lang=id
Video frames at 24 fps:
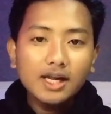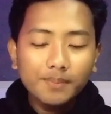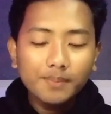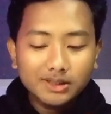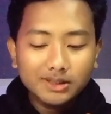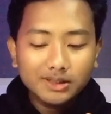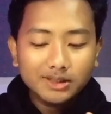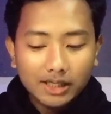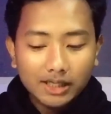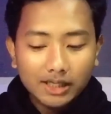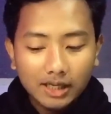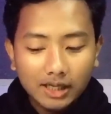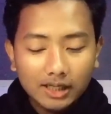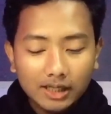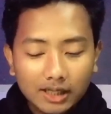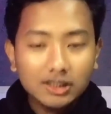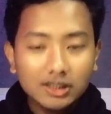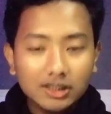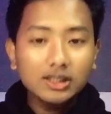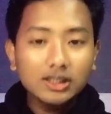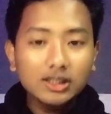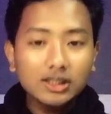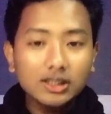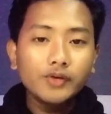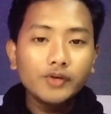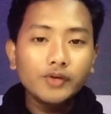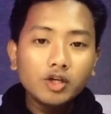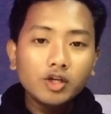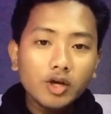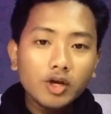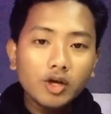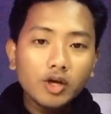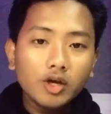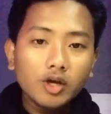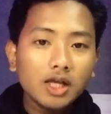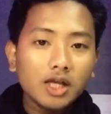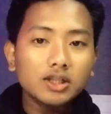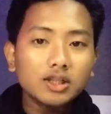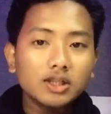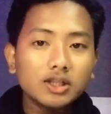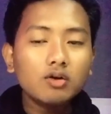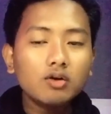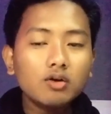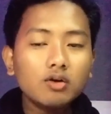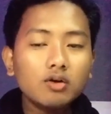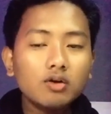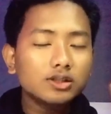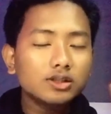pertanyaan tentang video ini
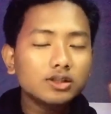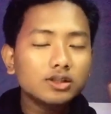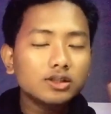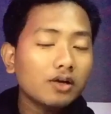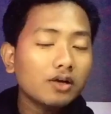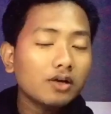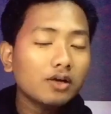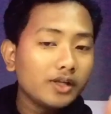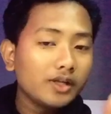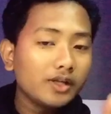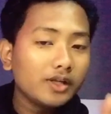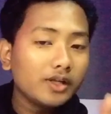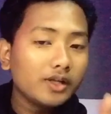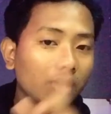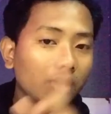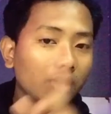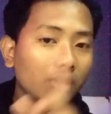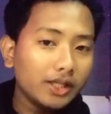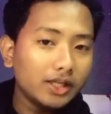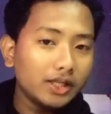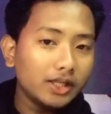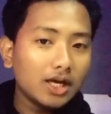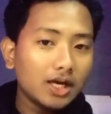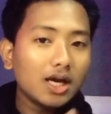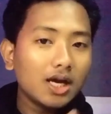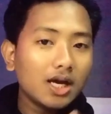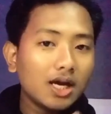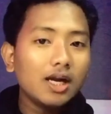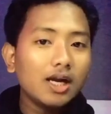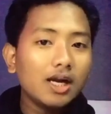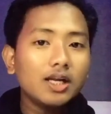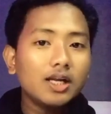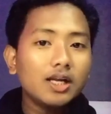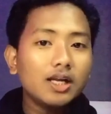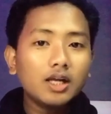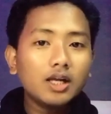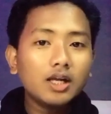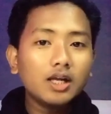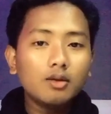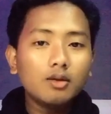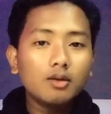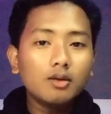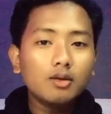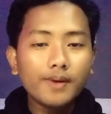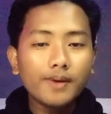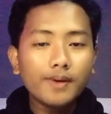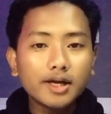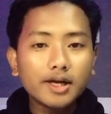atau tentang video lainnya, kalian jangan
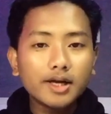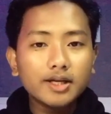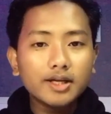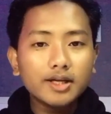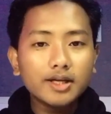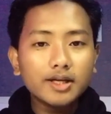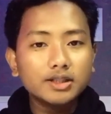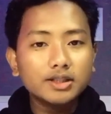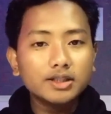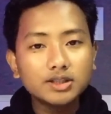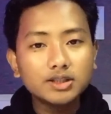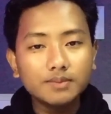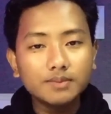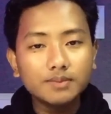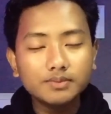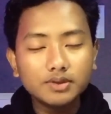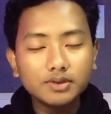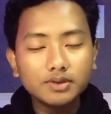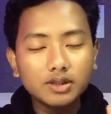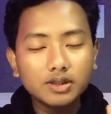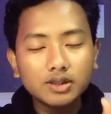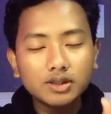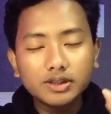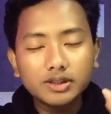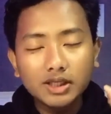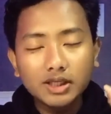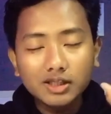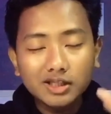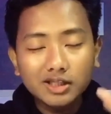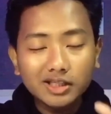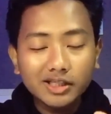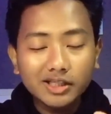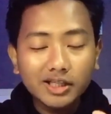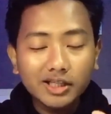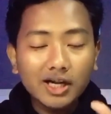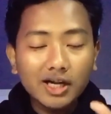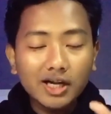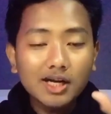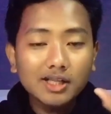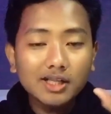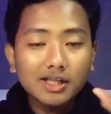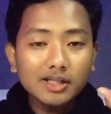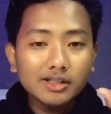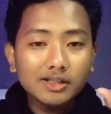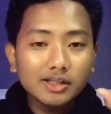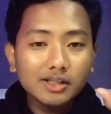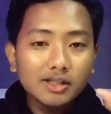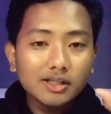lupa klik subscribe eh, channel ini
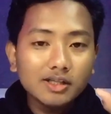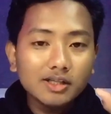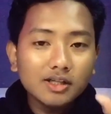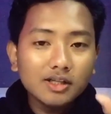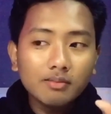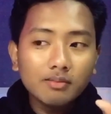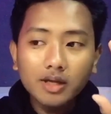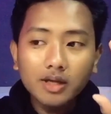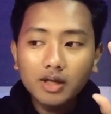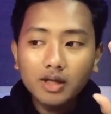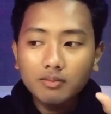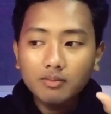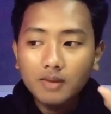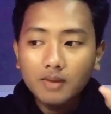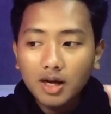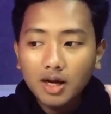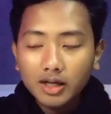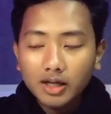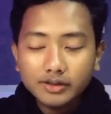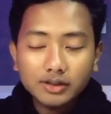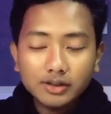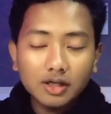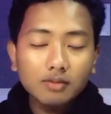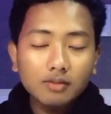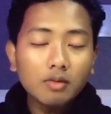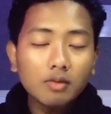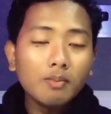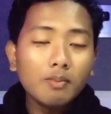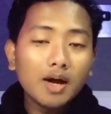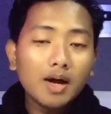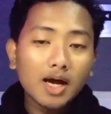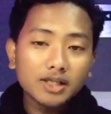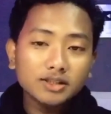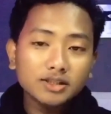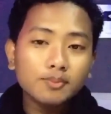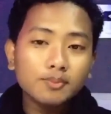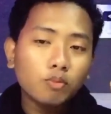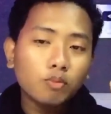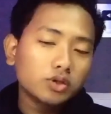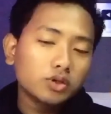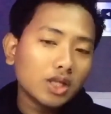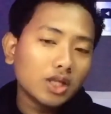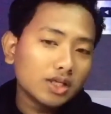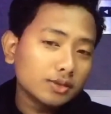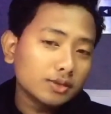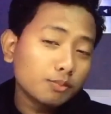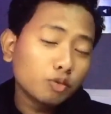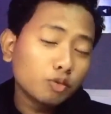karena channel ini banyak banget yang membahas
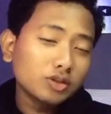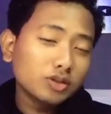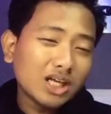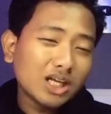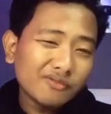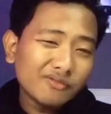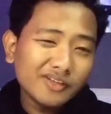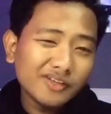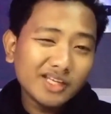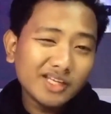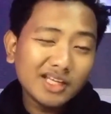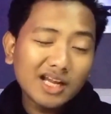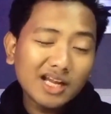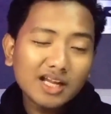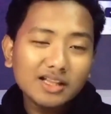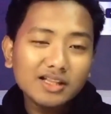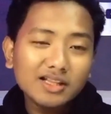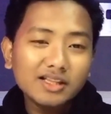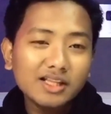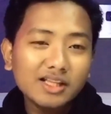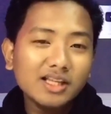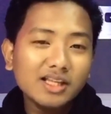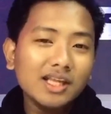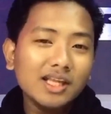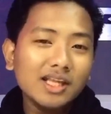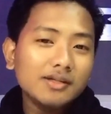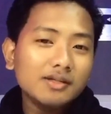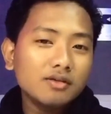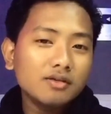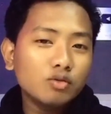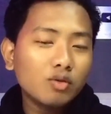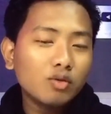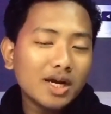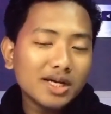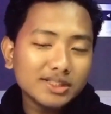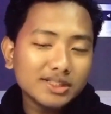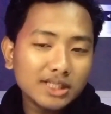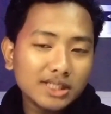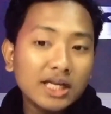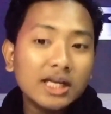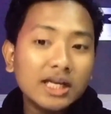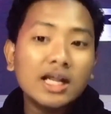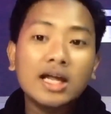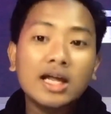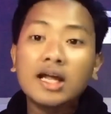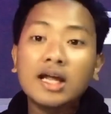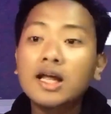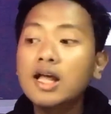seputar-seputar viral di luar
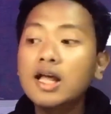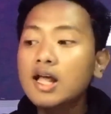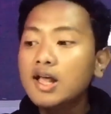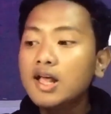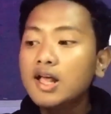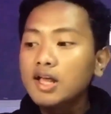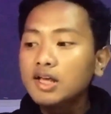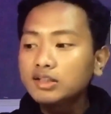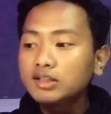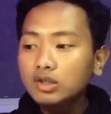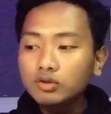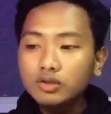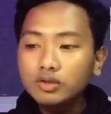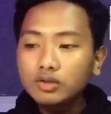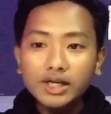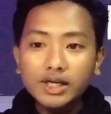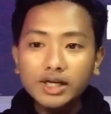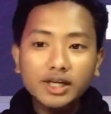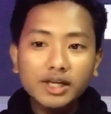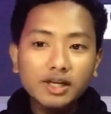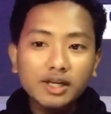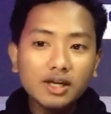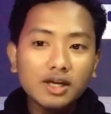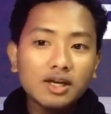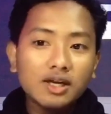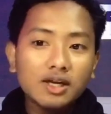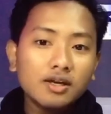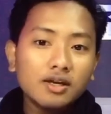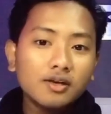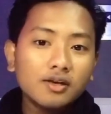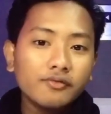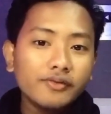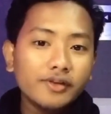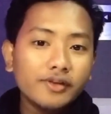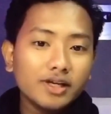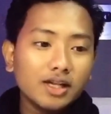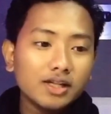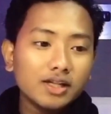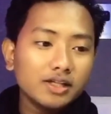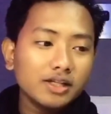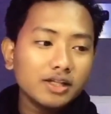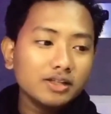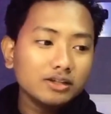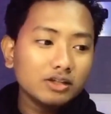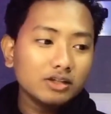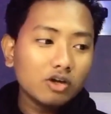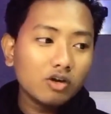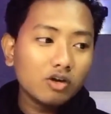sana. So jadi uh, viral
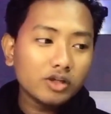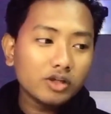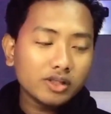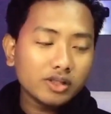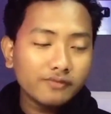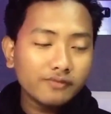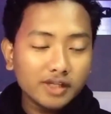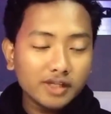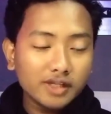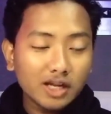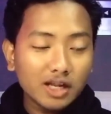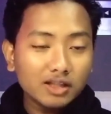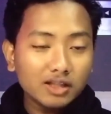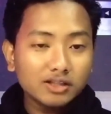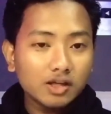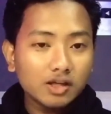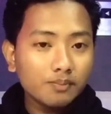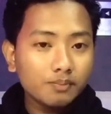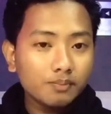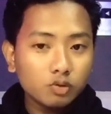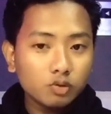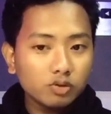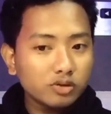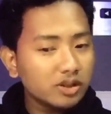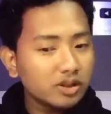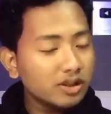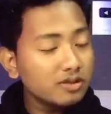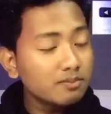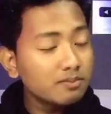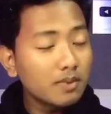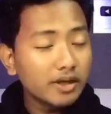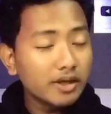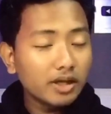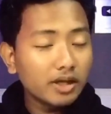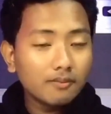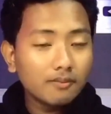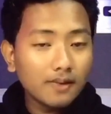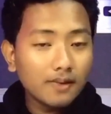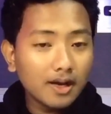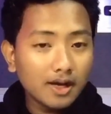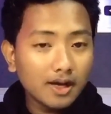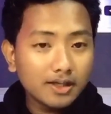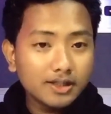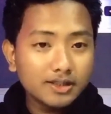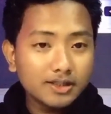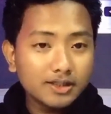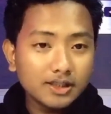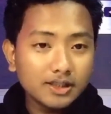TikTok, viral Capcut ini banyak
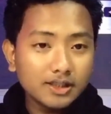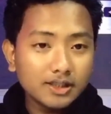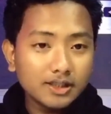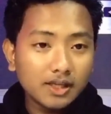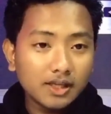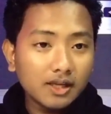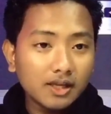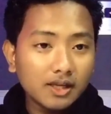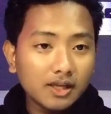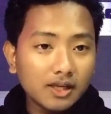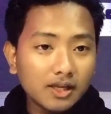banget di sini.